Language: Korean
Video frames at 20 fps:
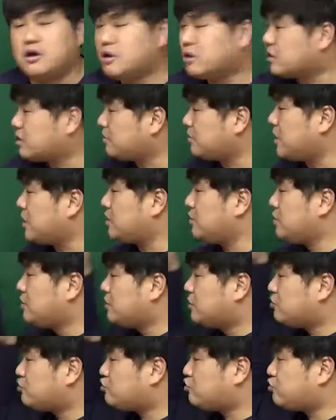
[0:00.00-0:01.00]
그러면
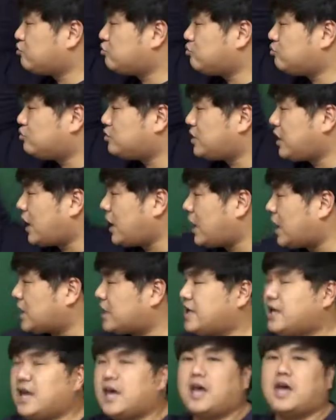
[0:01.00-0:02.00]

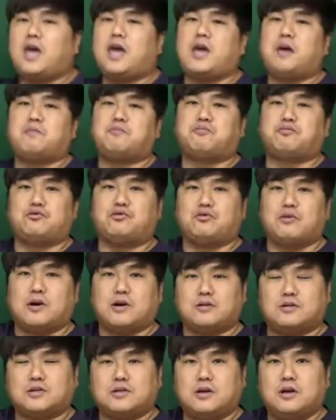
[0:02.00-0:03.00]
충분하게 부유한
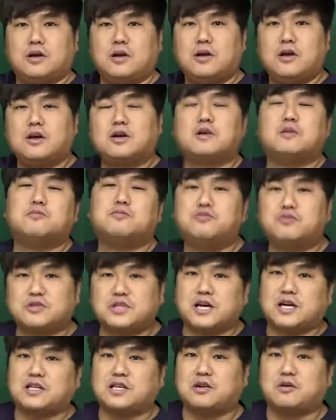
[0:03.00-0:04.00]
거죠. 그럼
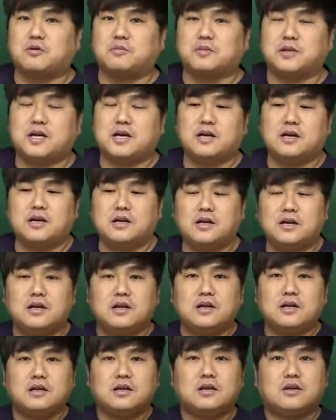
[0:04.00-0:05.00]
부사가 되는 겁니다.
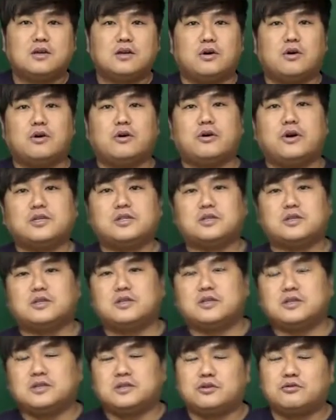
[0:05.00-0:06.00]

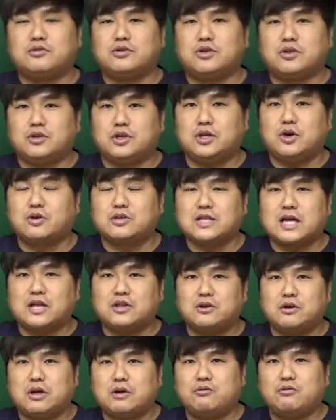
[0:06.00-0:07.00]
영어에서는
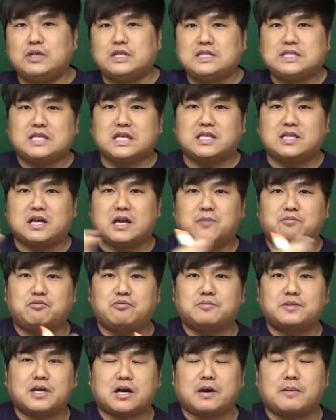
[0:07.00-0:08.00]
영단어의 위치에 따라
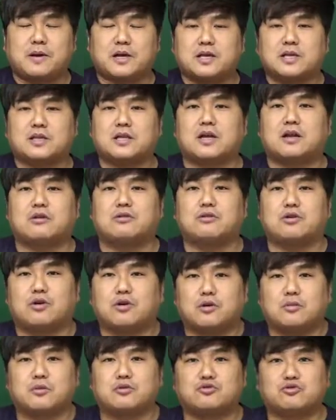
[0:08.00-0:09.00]
품사가 바뀐다라고
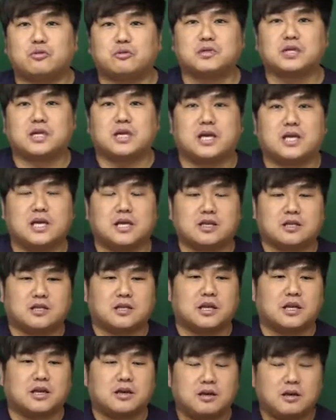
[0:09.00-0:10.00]
여러 번 수업 시간에
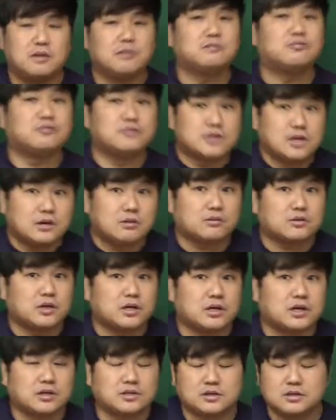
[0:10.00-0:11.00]
얘기했는데 품사론도
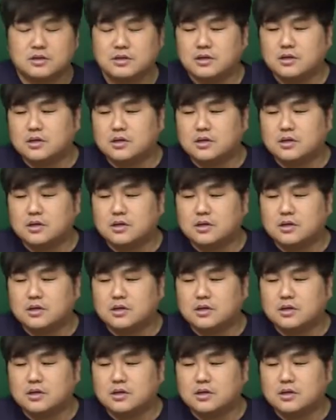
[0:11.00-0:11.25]
얘기하죠.